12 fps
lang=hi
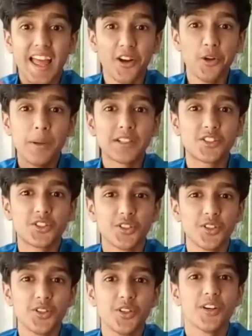हेलो
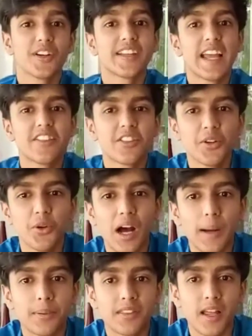बच्चों कैसे हो
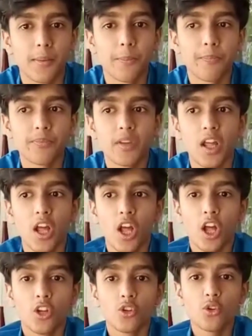आप सब
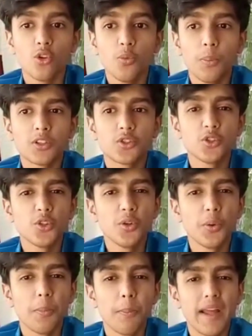तो
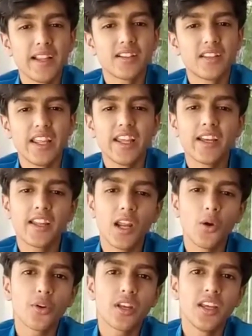बच्चों मैं देख
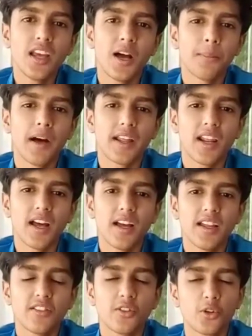रहा हूँ कि हमारा
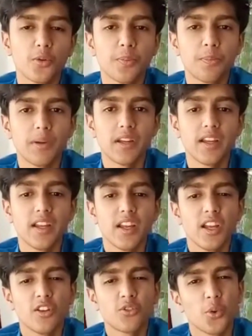इस ग्रुप पे
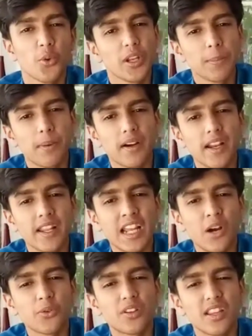स्टोरी पढ़ने
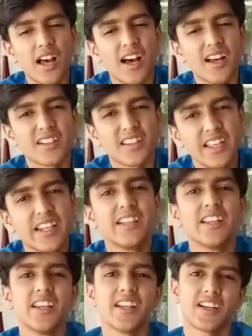का उत्साह
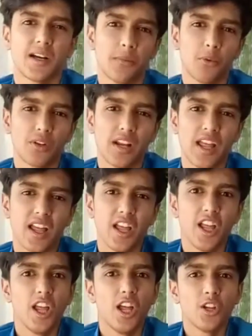धीरे धीरे कम हो रहा है
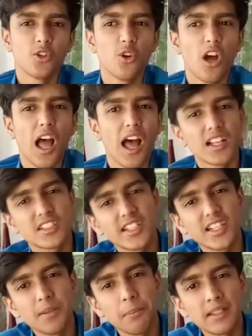तो आज
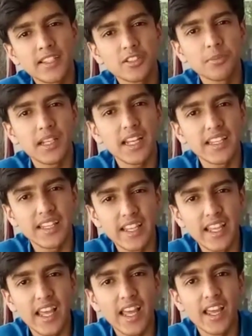के लिए मैसेज मेरा
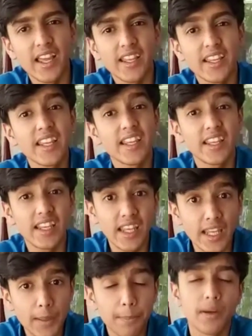ये है कि
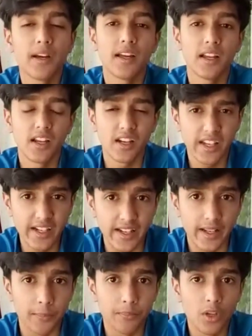कीप
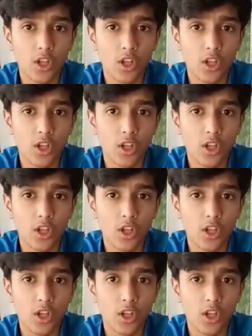रीडिंग